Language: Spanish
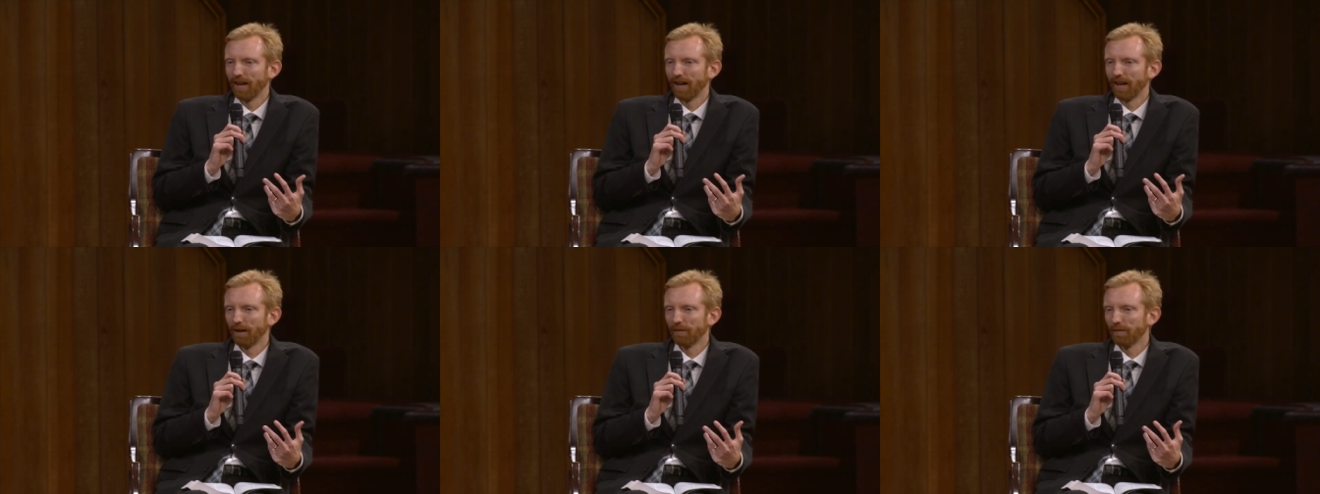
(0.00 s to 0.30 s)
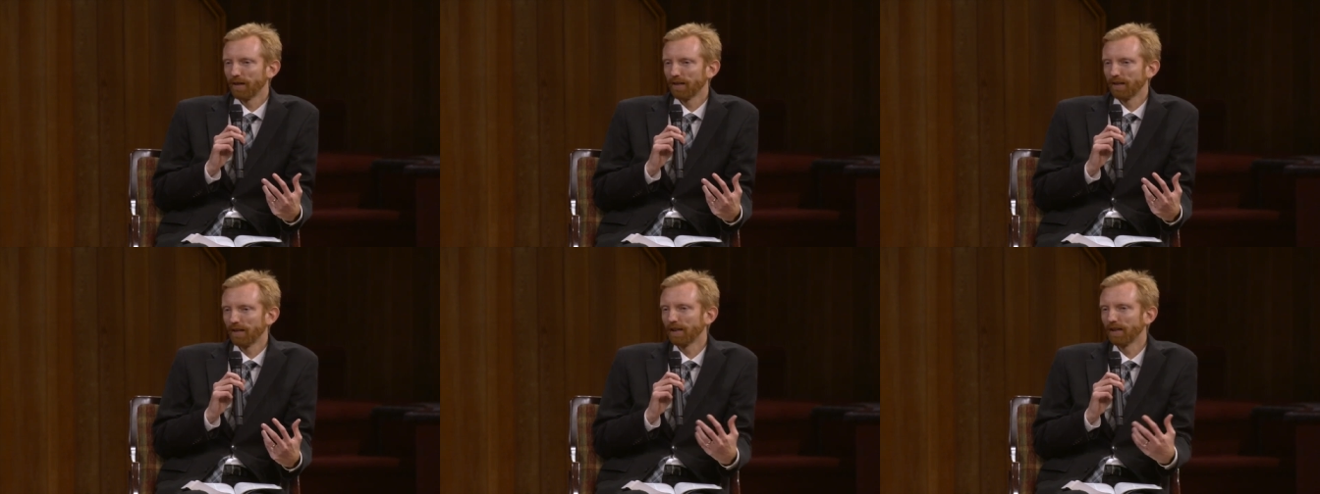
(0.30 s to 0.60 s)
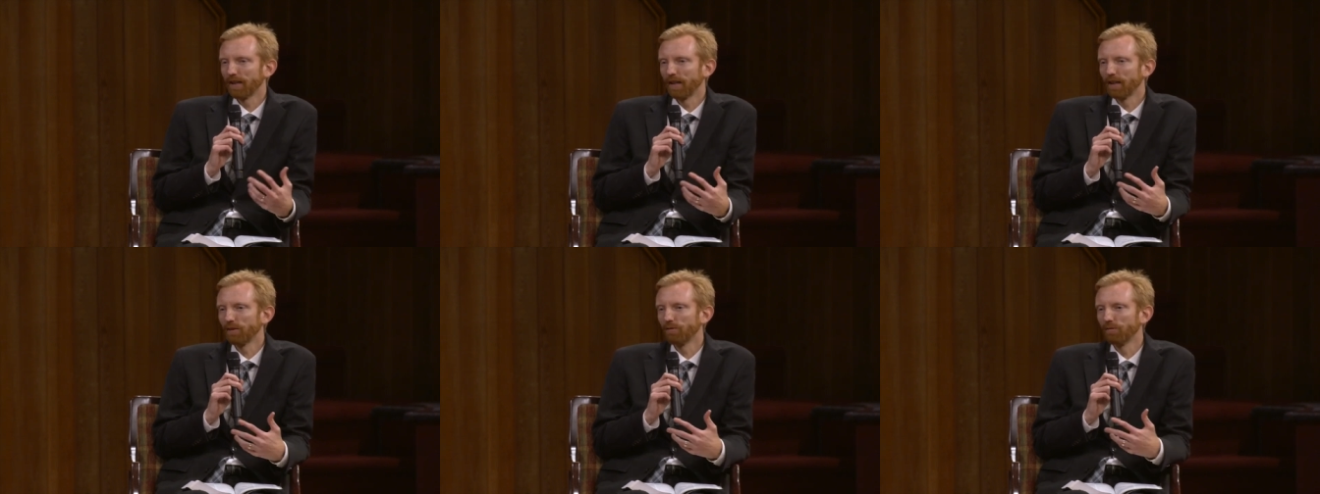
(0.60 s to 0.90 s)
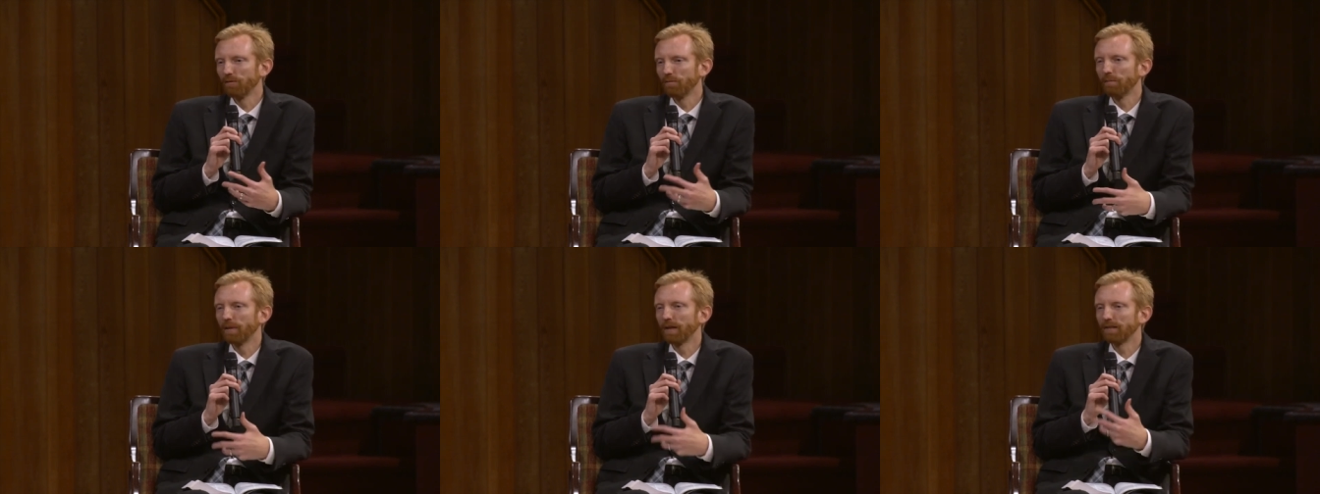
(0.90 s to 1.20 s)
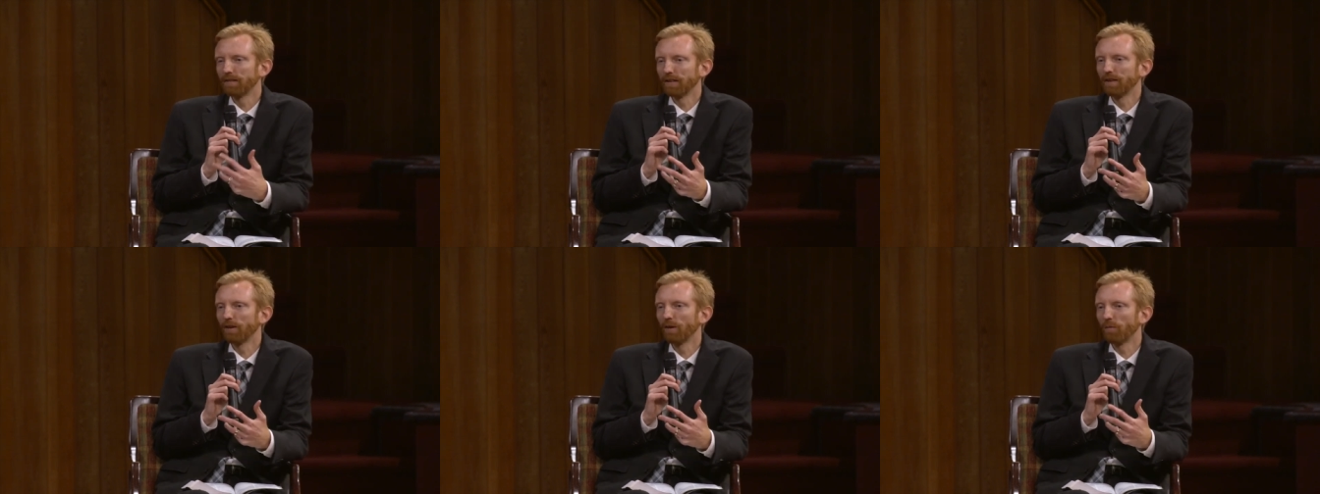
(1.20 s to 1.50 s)
al ver de que un
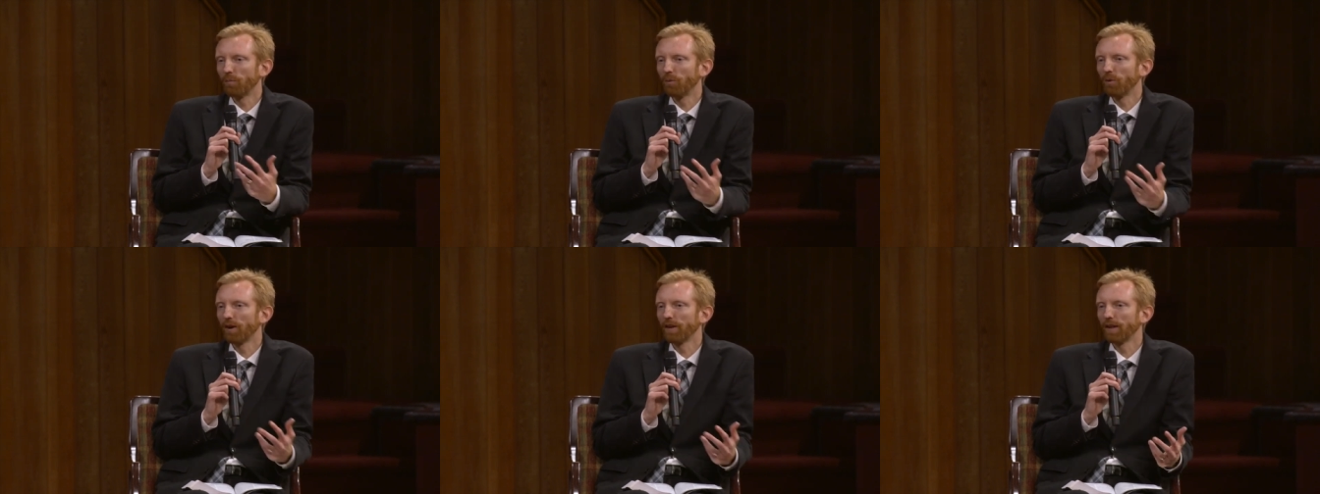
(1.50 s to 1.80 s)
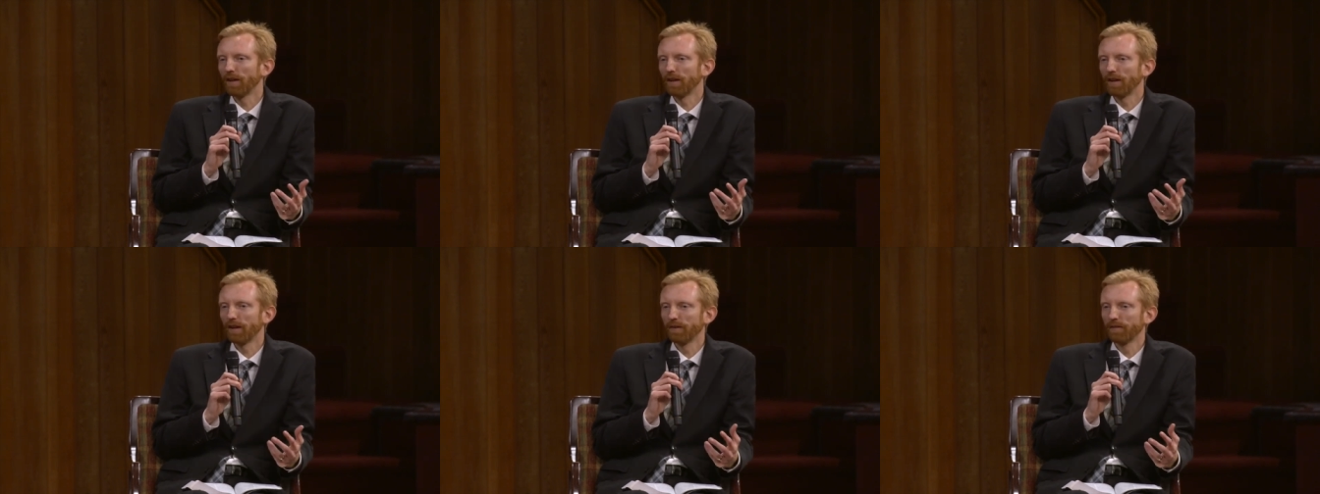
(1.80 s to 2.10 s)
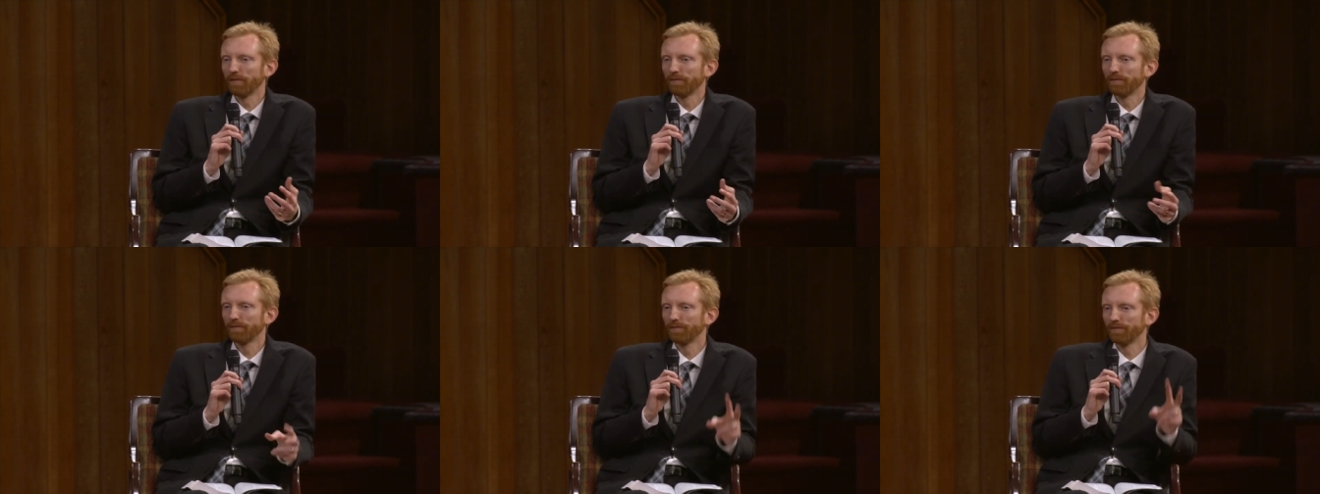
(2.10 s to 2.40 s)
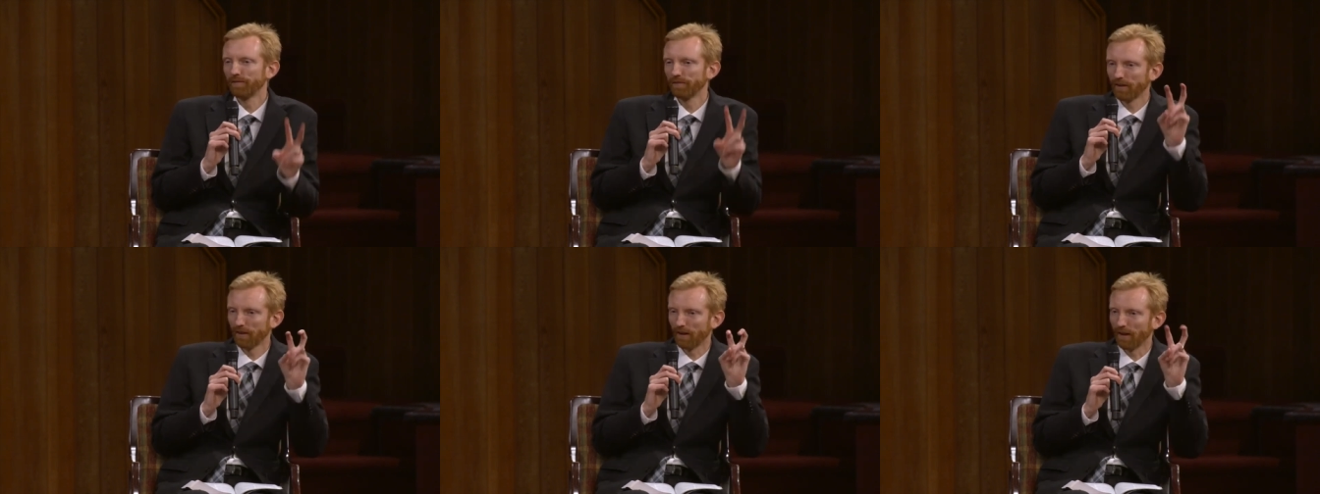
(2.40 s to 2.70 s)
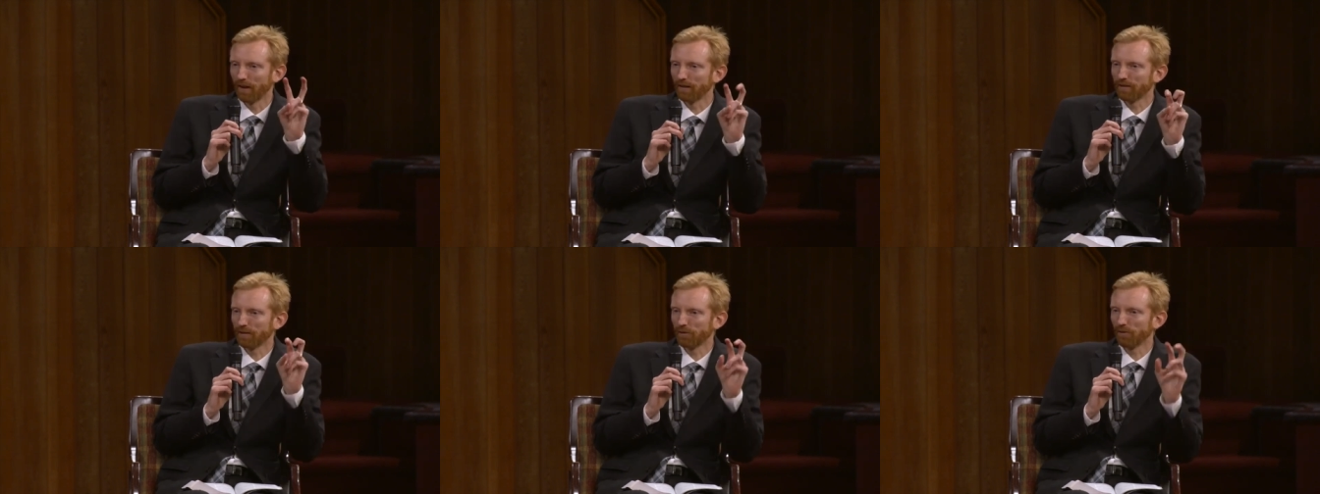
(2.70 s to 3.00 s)
vecino puede
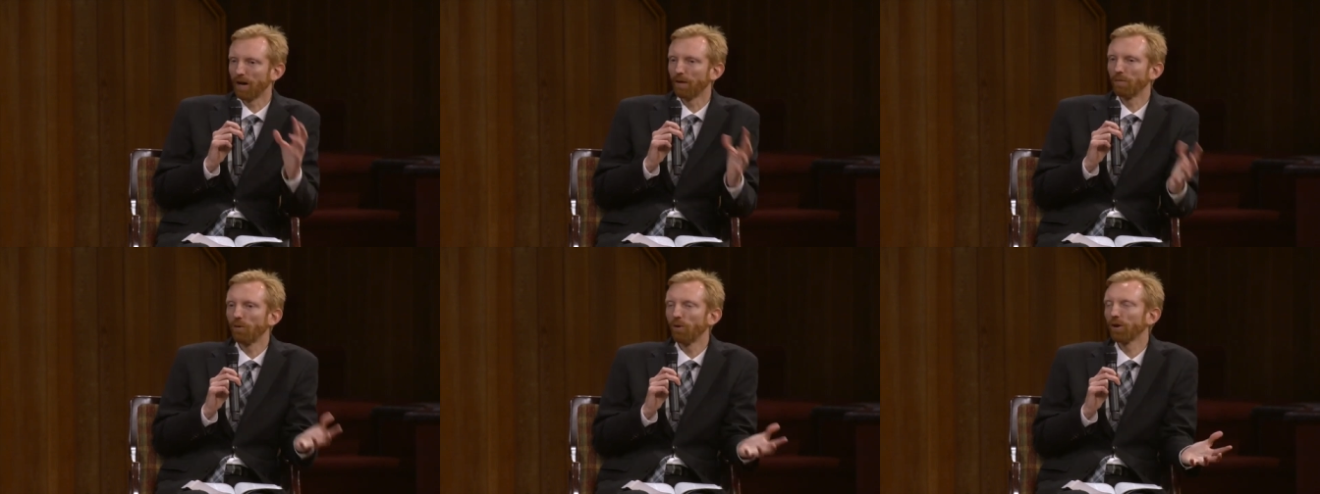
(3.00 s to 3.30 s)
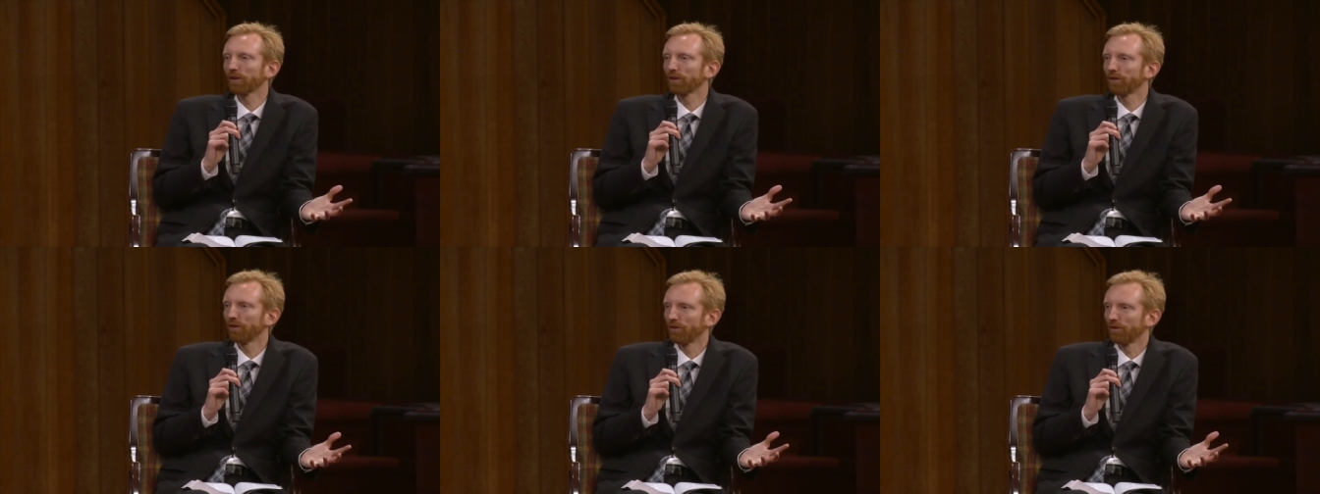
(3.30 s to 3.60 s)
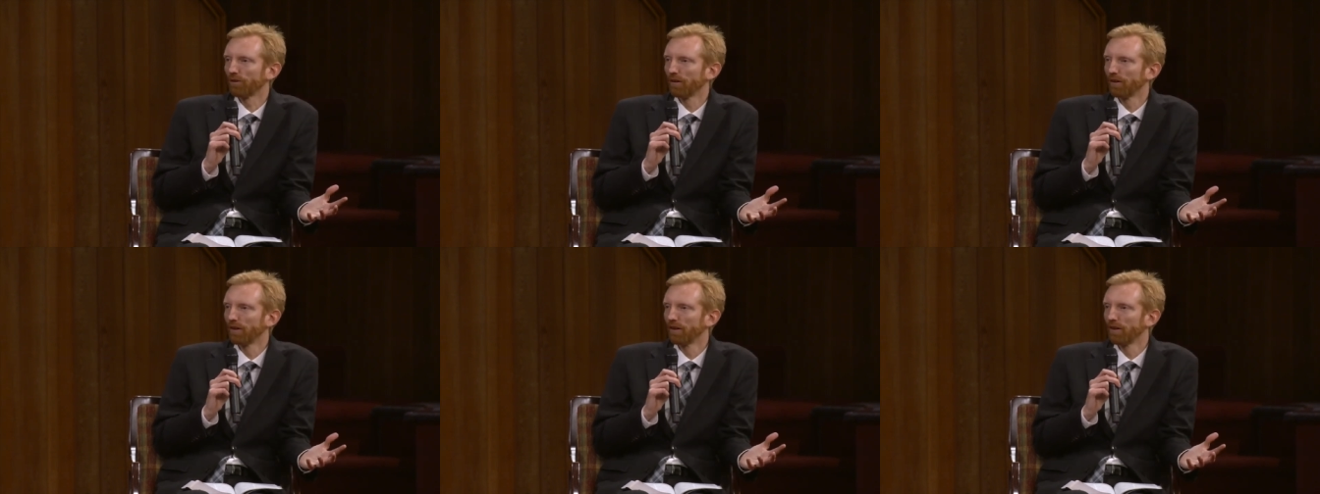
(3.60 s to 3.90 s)
hacer un aborto